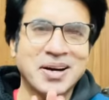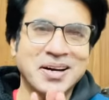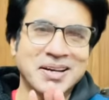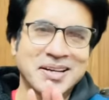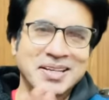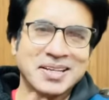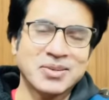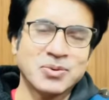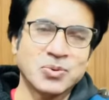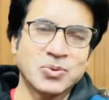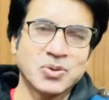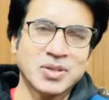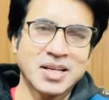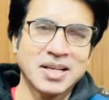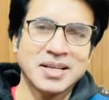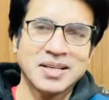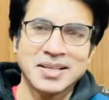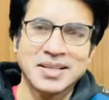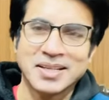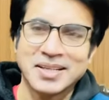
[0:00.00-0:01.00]
ऑलरेडी हो
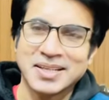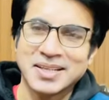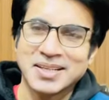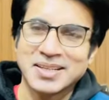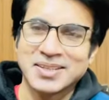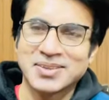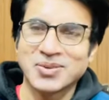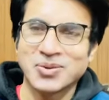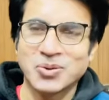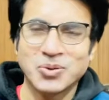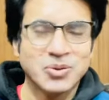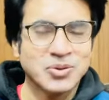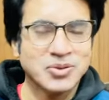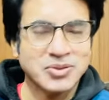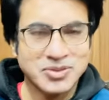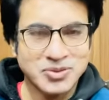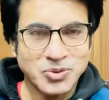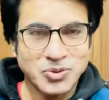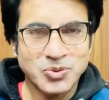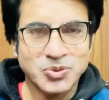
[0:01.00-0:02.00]
गया तो
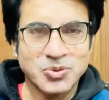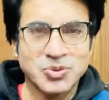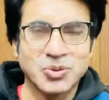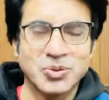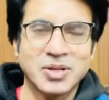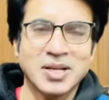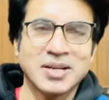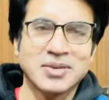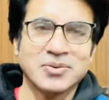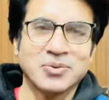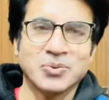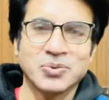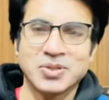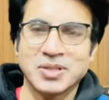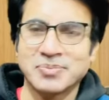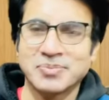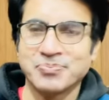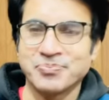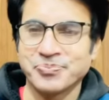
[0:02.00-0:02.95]
जो कुछ होना है हो जाए